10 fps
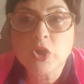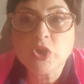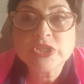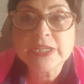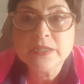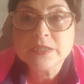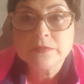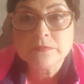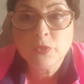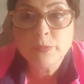dos
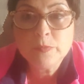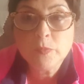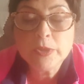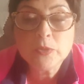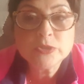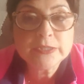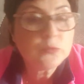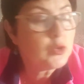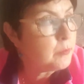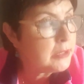cosas. Lo mismo me gusta
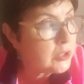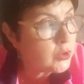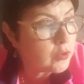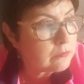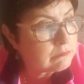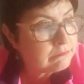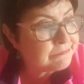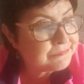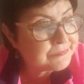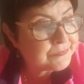un domingo
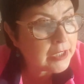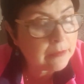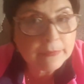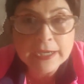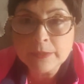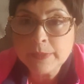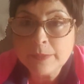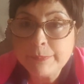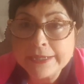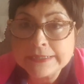mm, bajarme
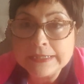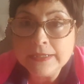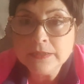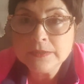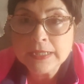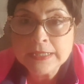al parque,